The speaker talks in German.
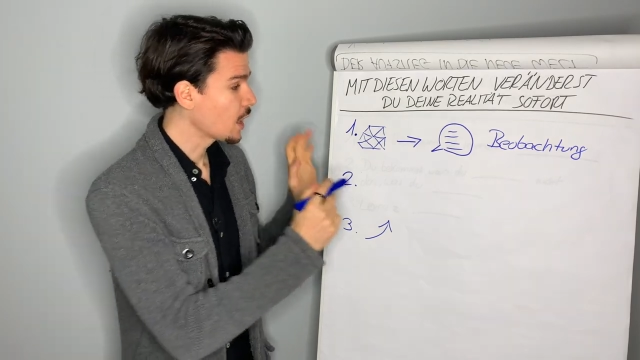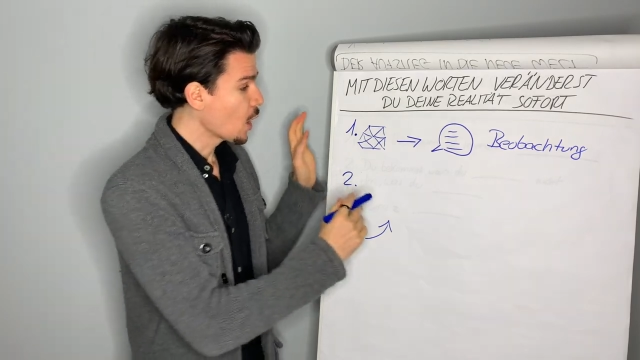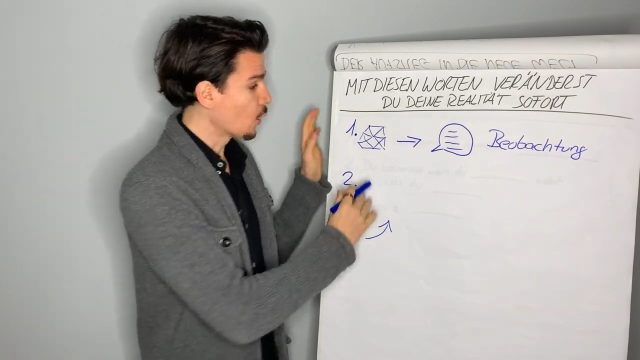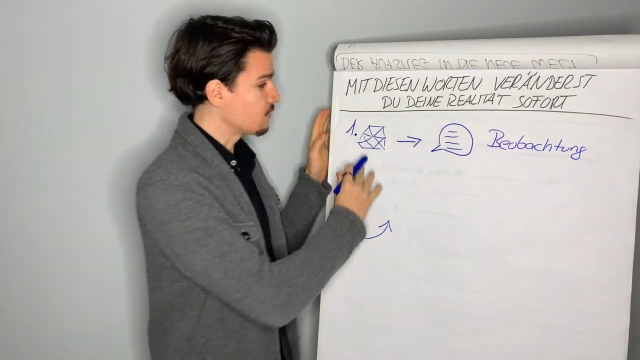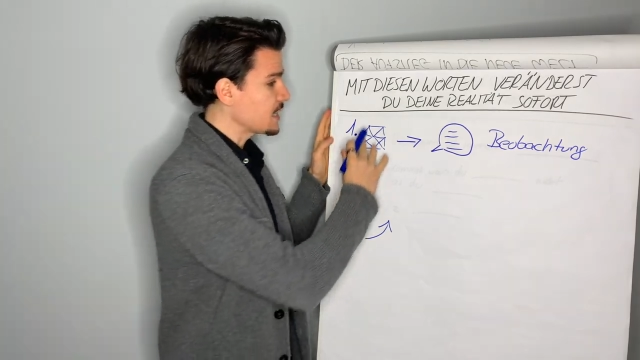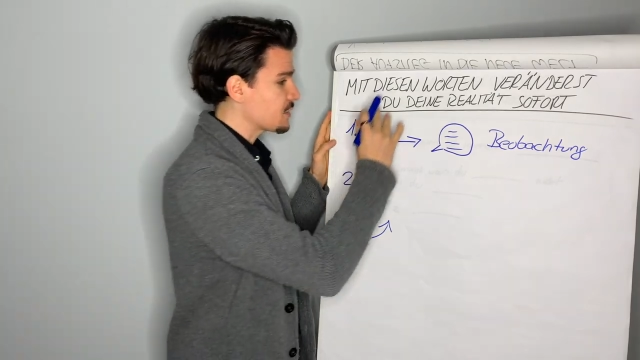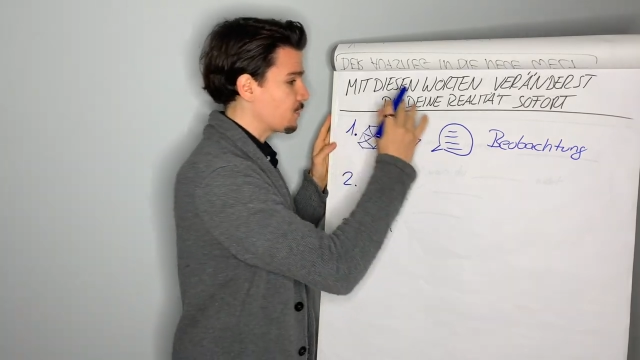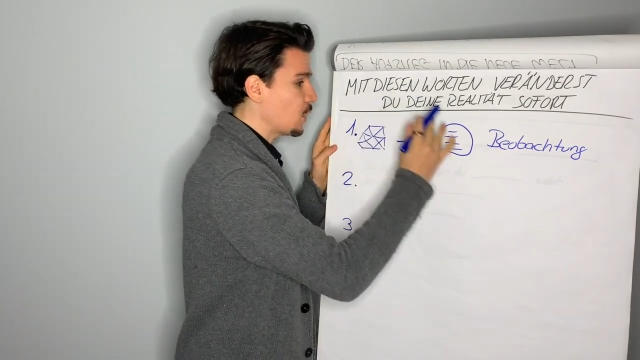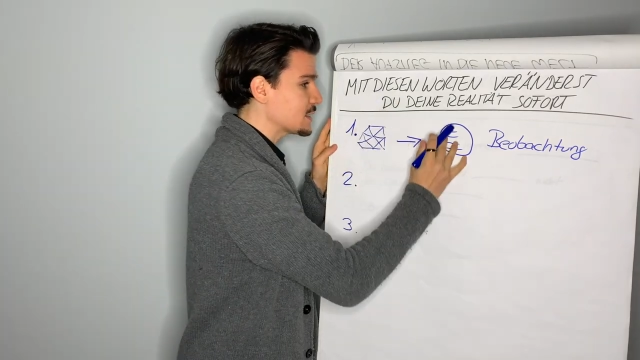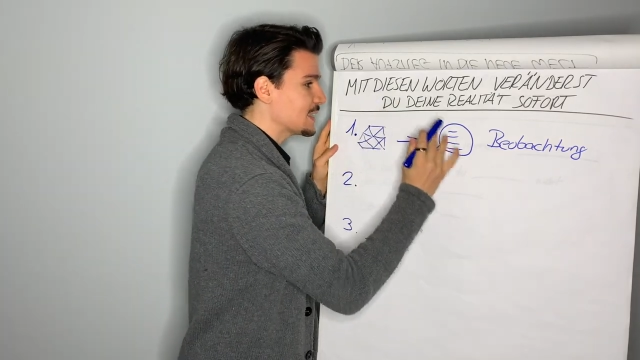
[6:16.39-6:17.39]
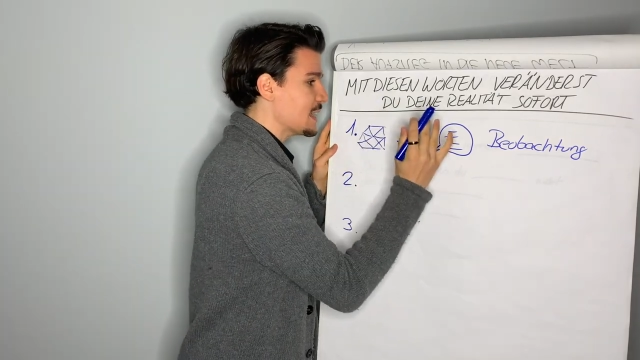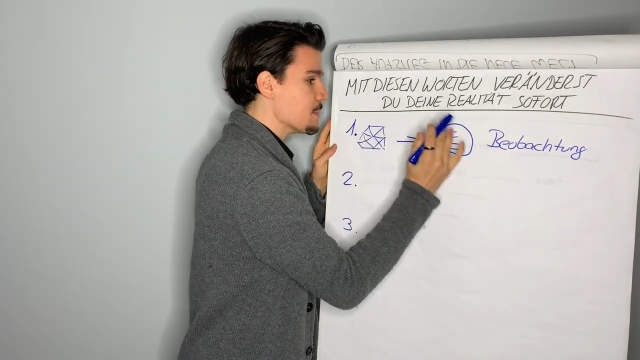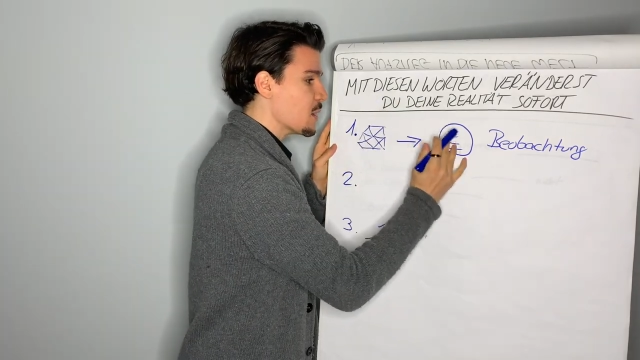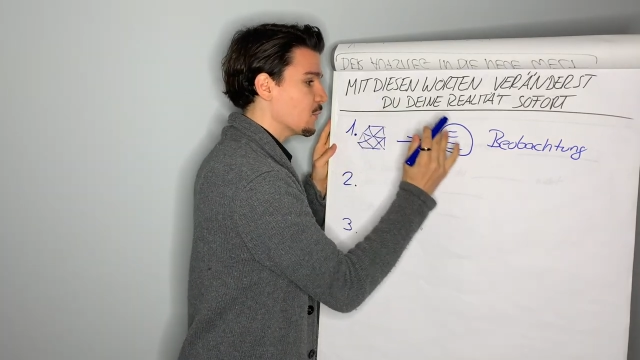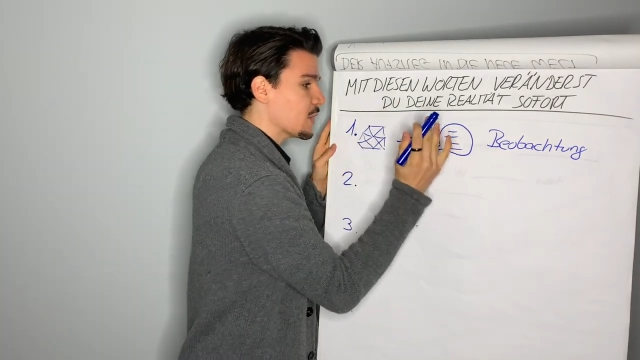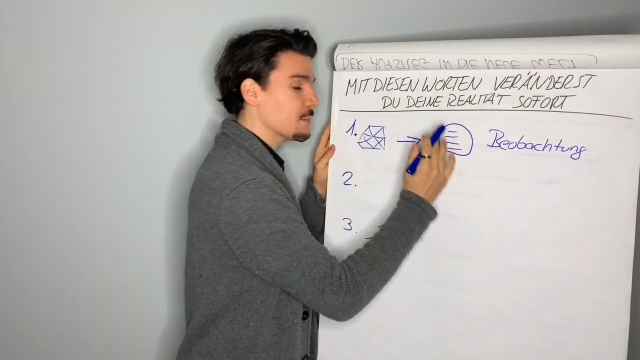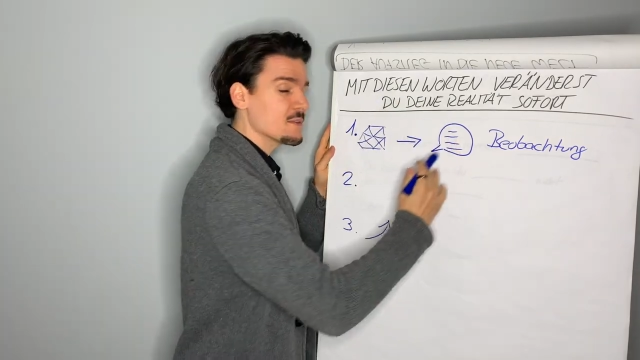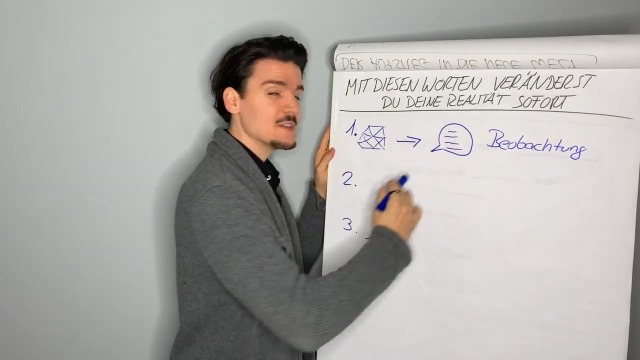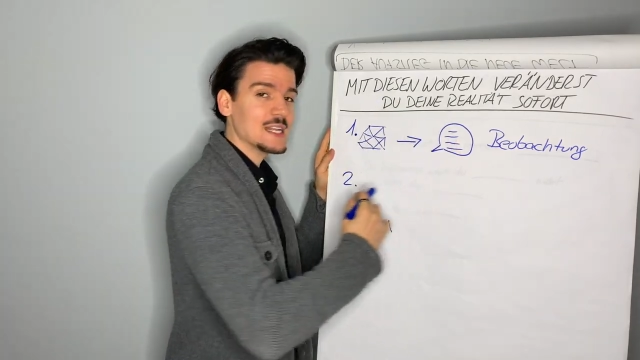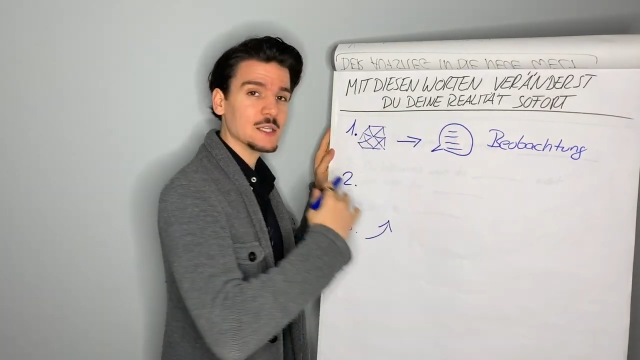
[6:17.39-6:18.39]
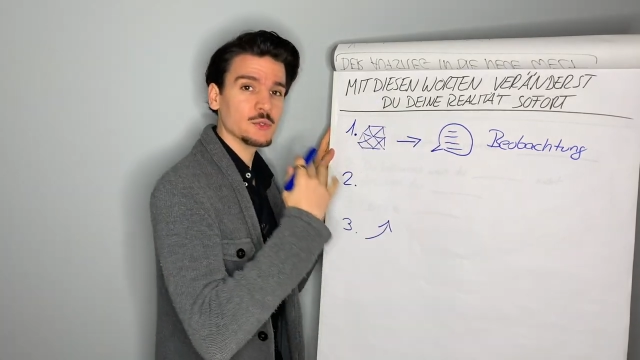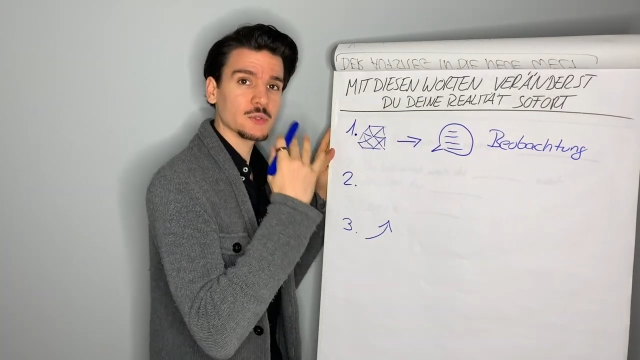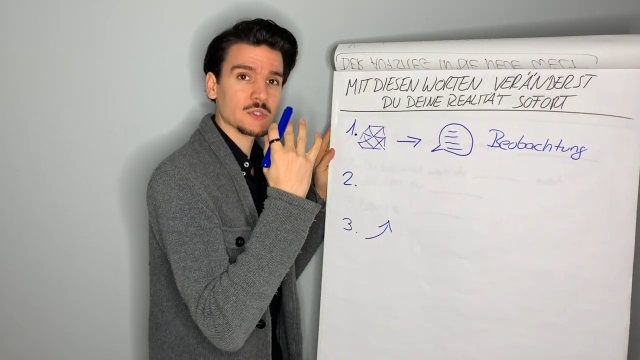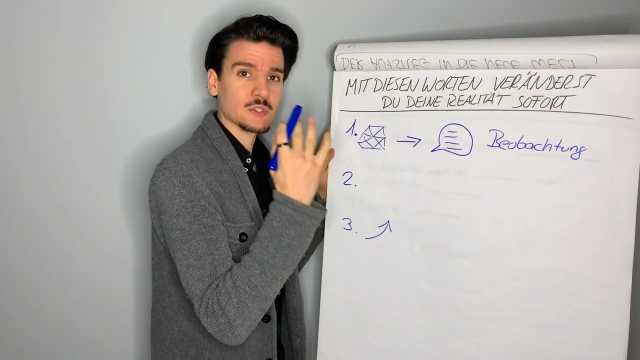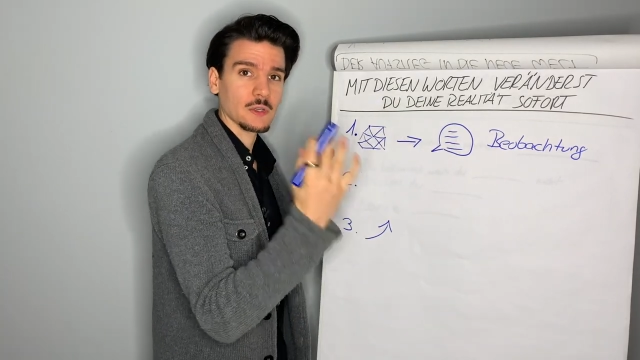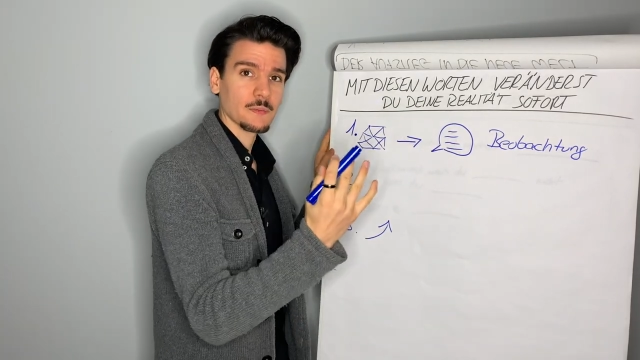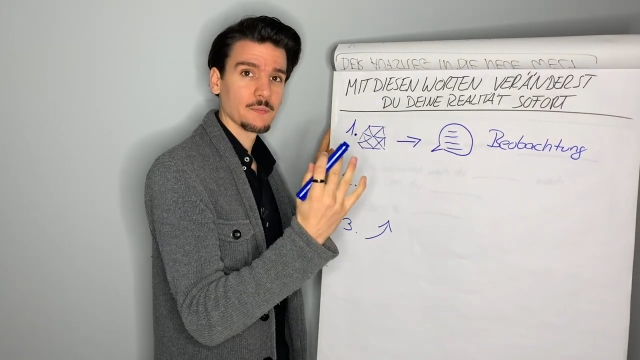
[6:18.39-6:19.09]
Und wenn ich Worte immer und immer wieder nutze,